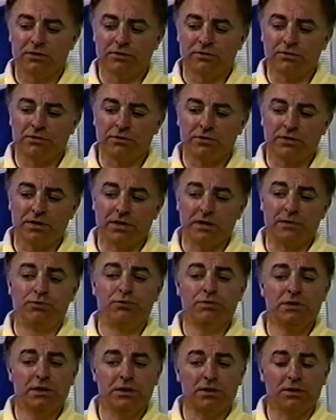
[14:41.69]
Donc, et
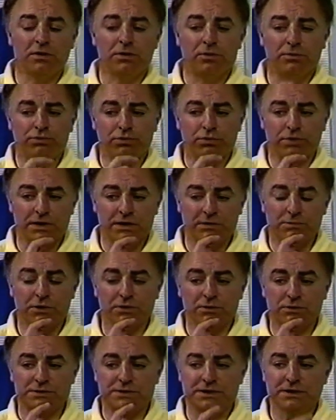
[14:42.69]
puis, alors, on pourrait, il
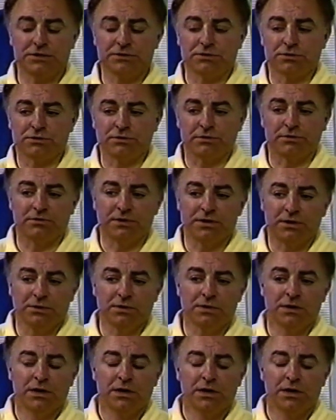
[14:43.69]
manque aussi sur ce vélo